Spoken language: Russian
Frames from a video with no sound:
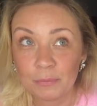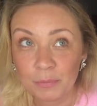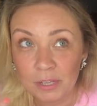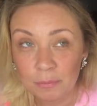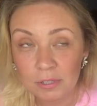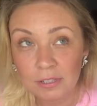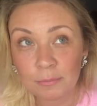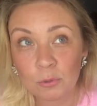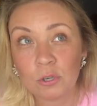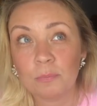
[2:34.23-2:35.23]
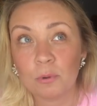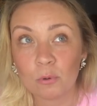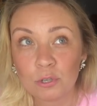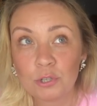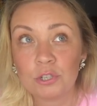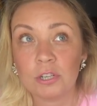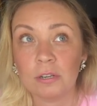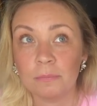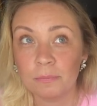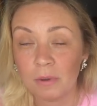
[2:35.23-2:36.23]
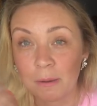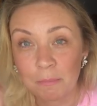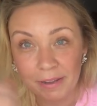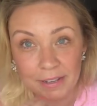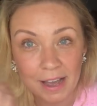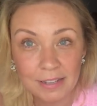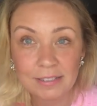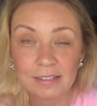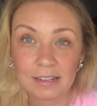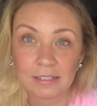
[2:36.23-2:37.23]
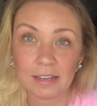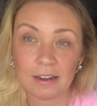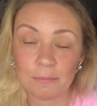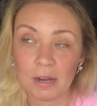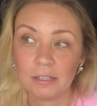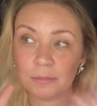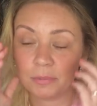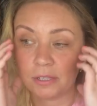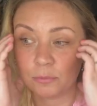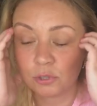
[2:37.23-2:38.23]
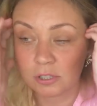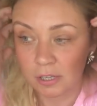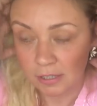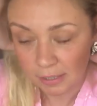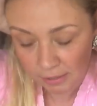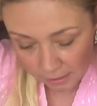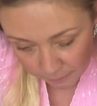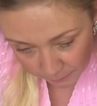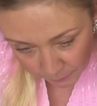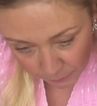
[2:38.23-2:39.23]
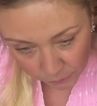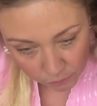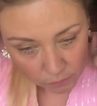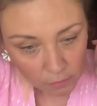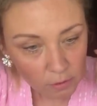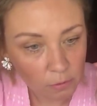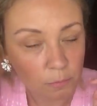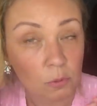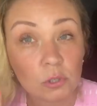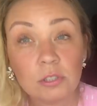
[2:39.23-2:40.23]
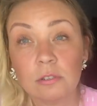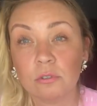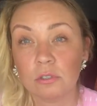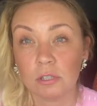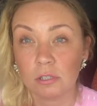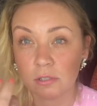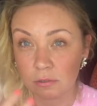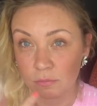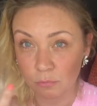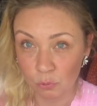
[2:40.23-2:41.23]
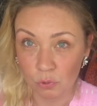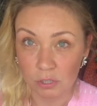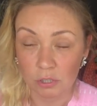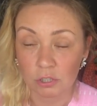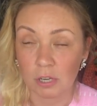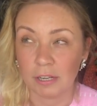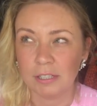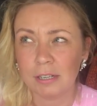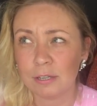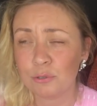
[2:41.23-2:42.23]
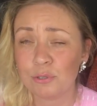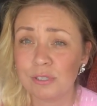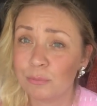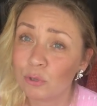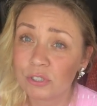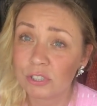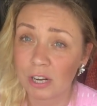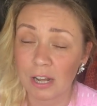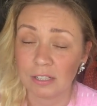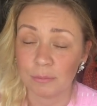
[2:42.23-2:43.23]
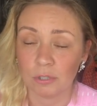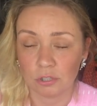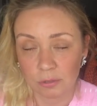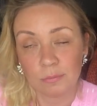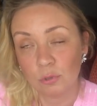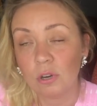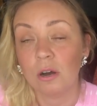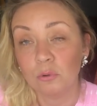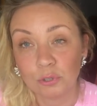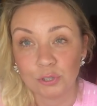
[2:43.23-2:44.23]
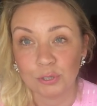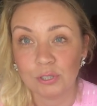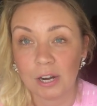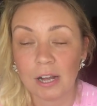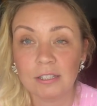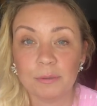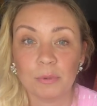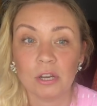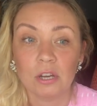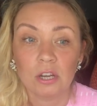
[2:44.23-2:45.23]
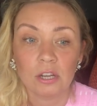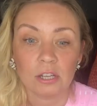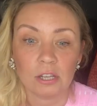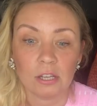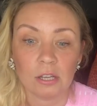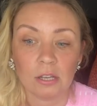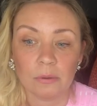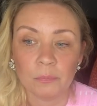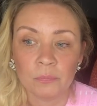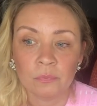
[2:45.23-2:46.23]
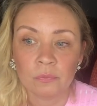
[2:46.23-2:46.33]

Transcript: мне было намного проще обонять эти ароматы, потому что когда ты просто вот их нюхаешь, они кажутся немного странными, даже не немного, а очень странными. И